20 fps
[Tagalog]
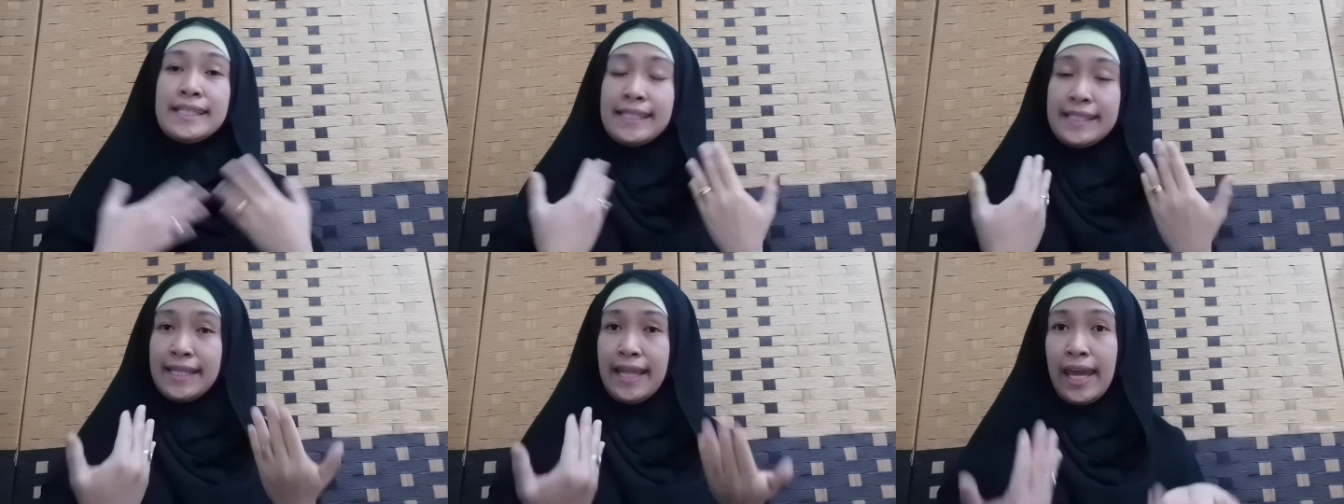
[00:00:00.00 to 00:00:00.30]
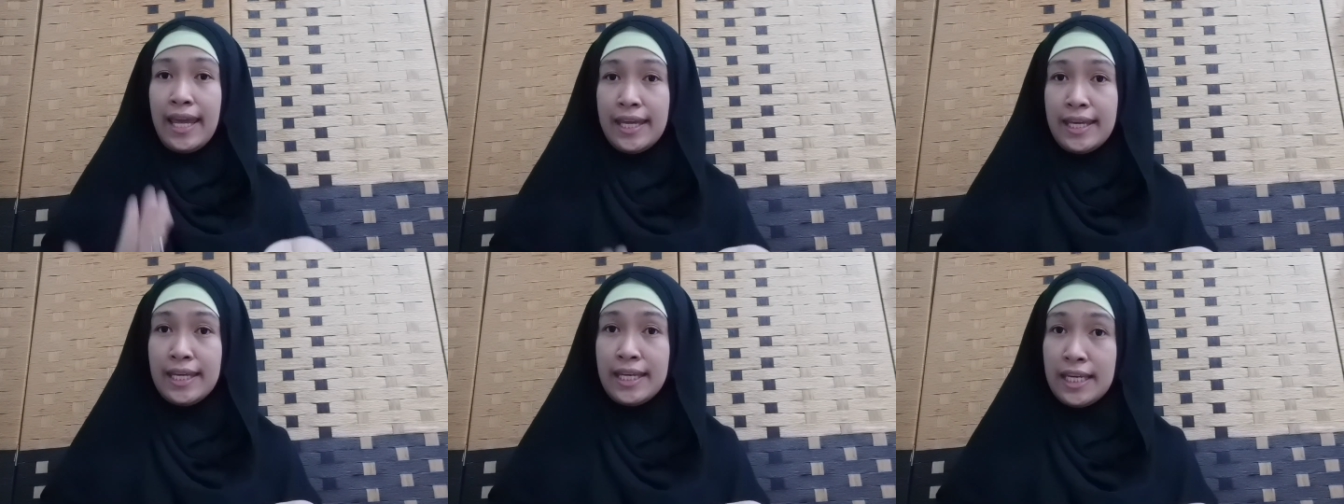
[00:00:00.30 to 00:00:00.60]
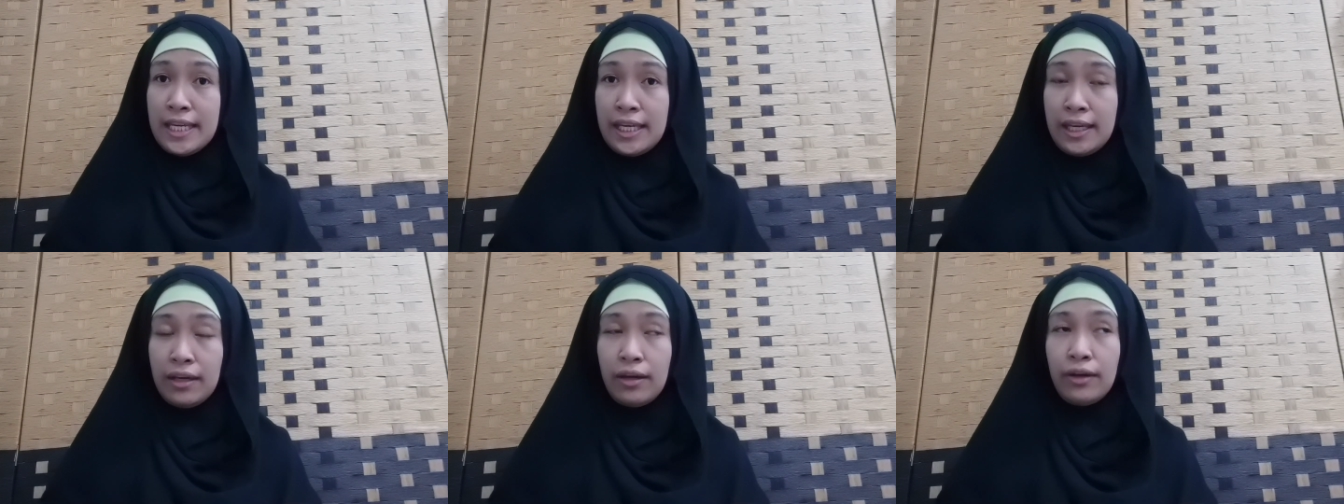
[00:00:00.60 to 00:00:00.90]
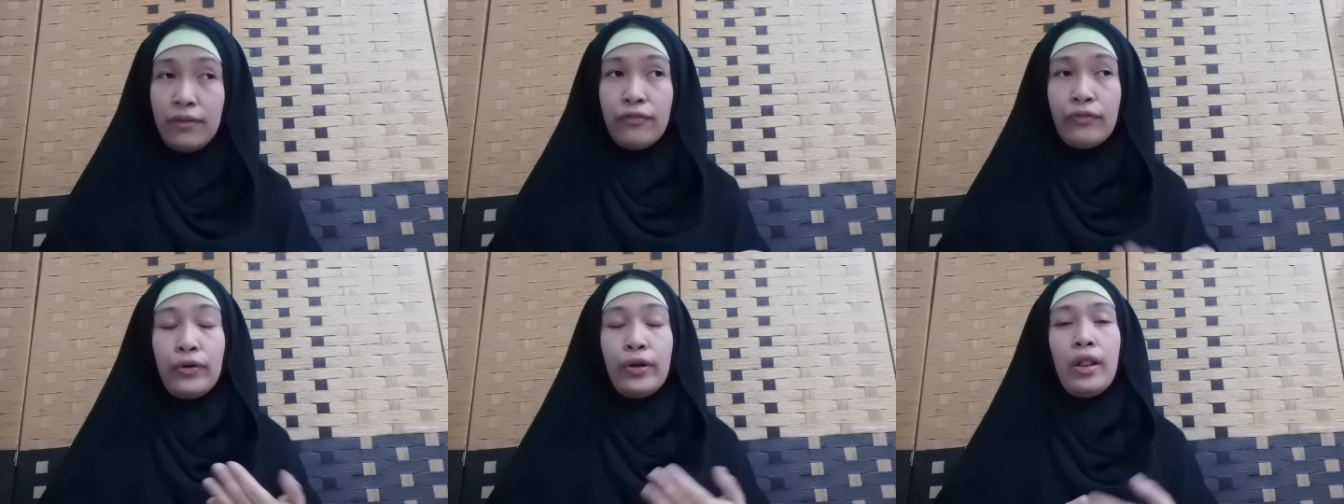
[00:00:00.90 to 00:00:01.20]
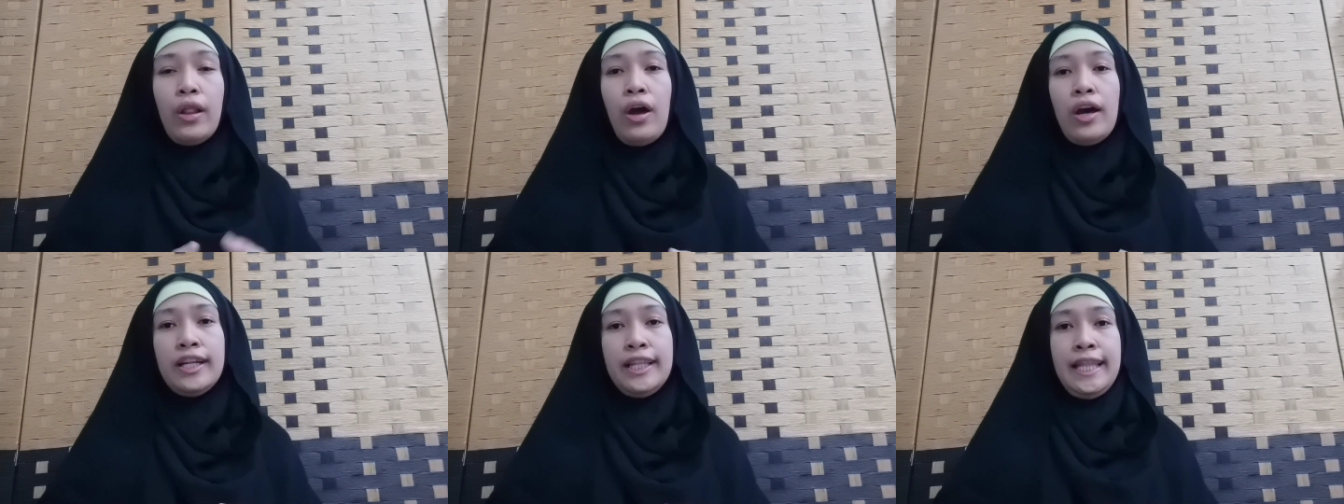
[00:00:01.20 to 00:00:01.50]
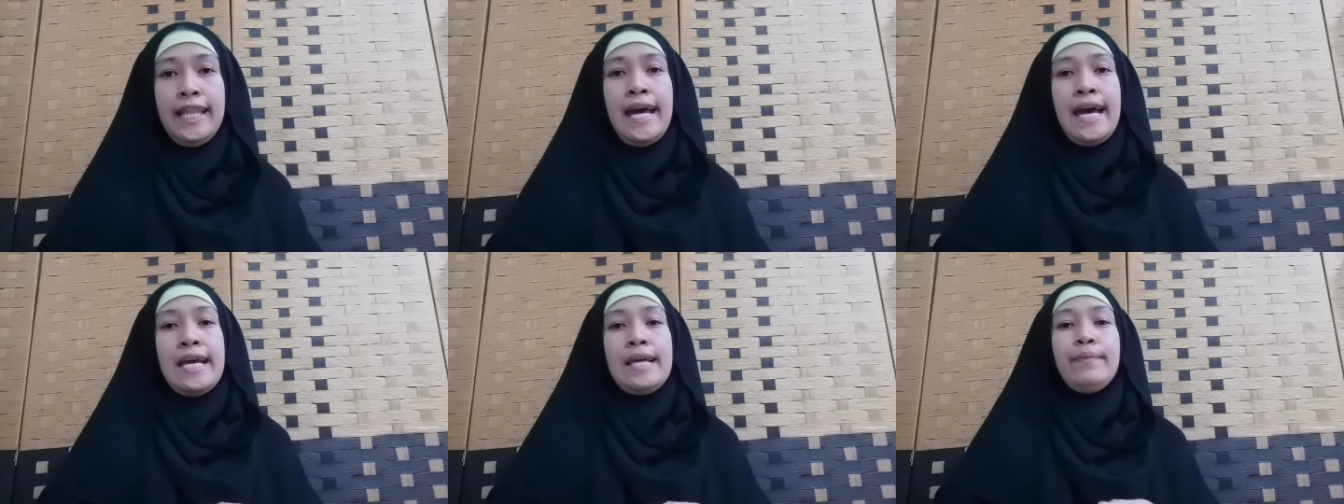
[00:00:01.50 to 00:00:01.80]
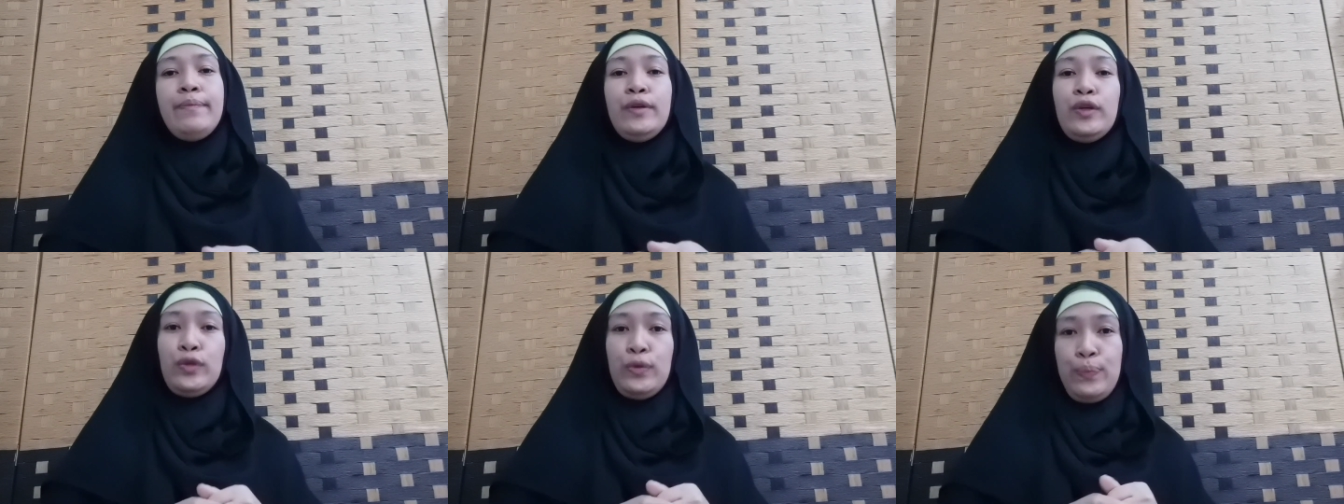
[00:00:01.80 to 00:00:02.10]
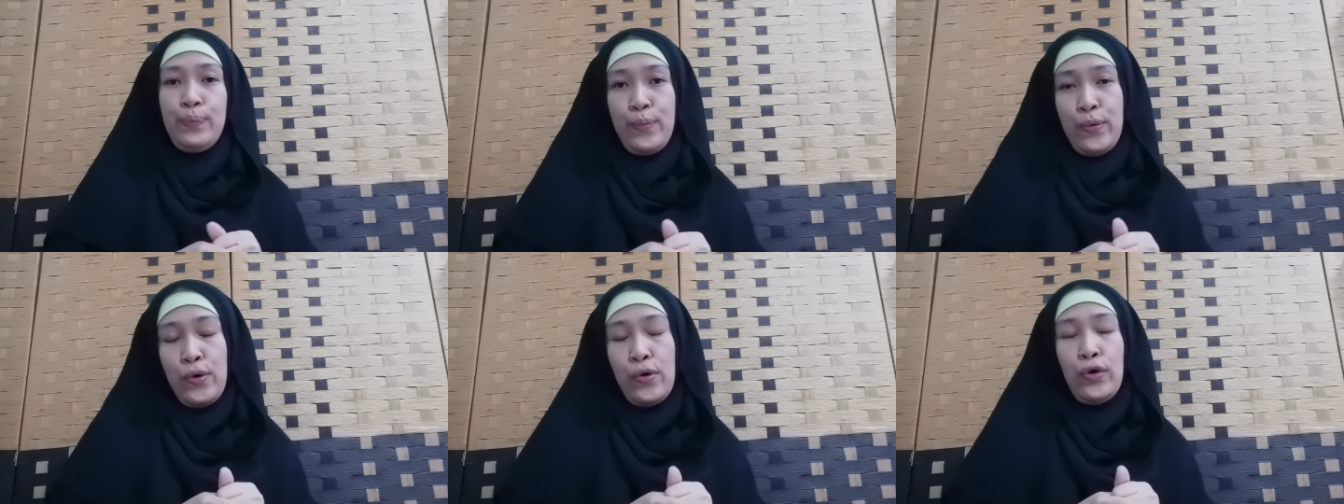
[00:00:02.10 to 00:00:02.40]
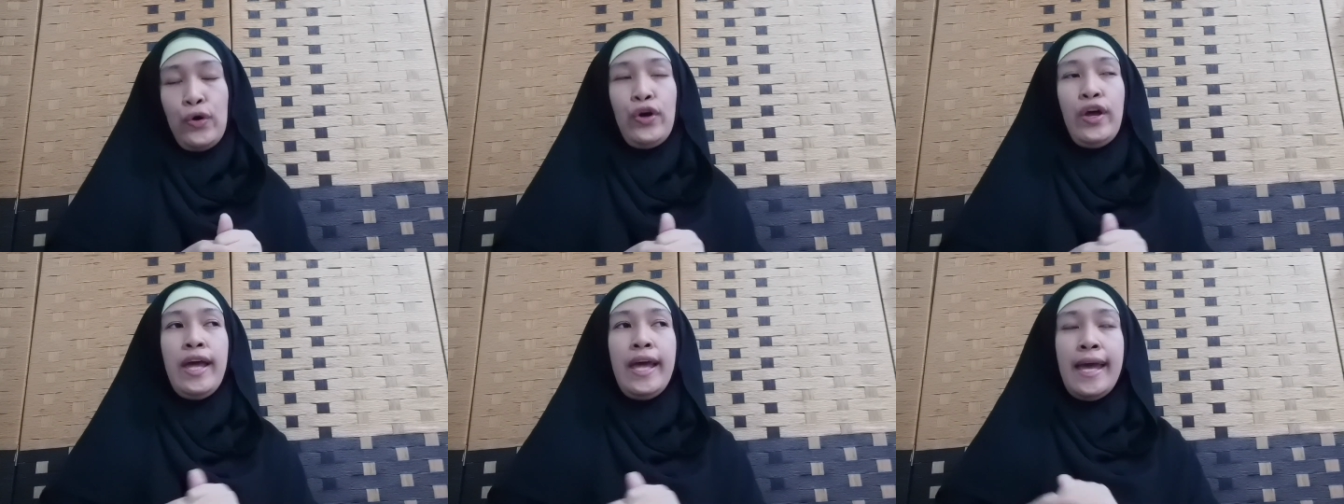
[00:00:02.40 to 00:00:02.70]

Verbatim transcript: staying here for a long time. Yun po.